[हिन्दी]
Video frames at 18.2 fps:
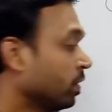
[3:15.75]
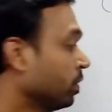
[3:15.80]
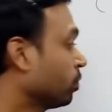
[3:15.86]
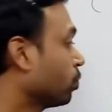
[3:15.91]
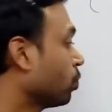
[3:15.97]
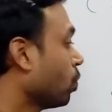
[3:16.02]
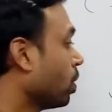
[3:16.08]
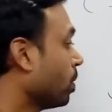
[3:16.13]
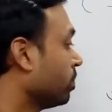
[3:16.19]

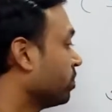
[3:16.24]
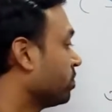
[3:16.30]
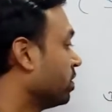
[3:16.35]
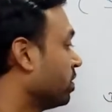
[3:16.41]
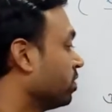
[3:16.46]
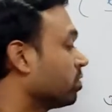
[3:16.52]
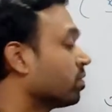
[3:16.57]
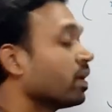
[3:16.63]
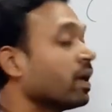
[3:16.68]
इसको हम
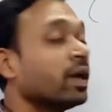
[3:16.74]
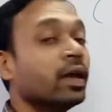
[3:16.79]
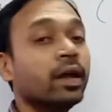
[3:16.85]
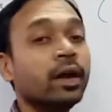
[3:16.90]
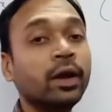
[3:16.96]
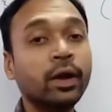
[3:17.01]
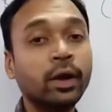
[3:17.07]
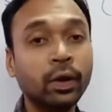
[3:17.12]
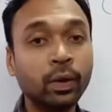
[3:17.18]
G से
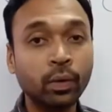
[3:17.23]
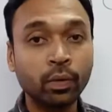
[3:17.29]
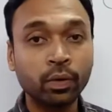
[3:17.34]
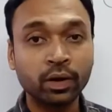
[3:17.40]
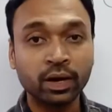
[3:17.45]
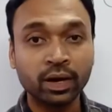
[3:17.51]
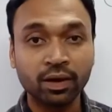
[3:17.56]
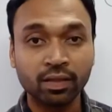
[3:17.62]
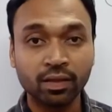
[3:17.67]

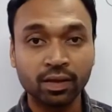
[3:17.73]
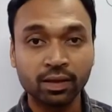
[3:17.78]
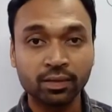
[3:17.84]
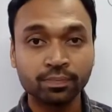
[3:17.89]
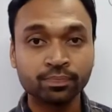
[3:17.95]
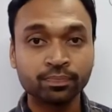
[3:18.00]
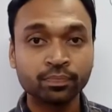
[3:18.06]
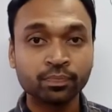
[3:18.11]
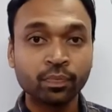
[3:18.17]
denote करते
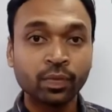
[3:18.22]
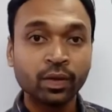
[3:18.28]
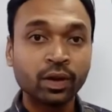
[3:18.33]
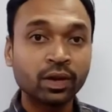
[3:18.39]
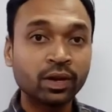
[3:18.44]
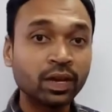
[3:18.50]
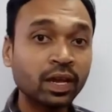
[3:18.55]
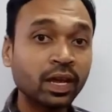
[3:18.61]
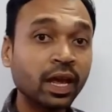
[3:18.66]
हैं
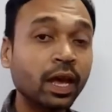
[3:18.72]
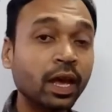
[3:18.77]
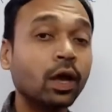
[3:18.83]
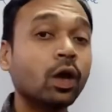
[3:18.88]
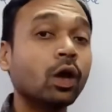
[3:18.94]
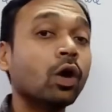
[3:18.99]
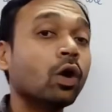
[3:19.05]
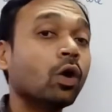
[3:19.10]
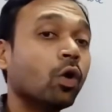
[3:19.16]
ठीक है
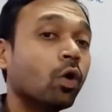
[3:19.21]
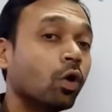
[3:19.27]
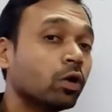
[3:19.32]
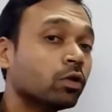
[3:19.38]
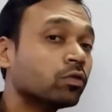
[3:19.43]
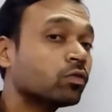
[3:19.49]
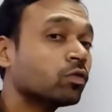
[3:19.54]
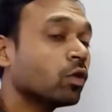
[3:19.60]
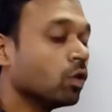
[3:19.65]

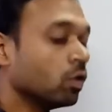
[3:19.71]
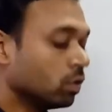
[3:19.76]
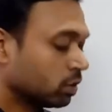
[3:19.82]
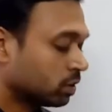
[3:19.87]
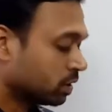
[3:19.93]
also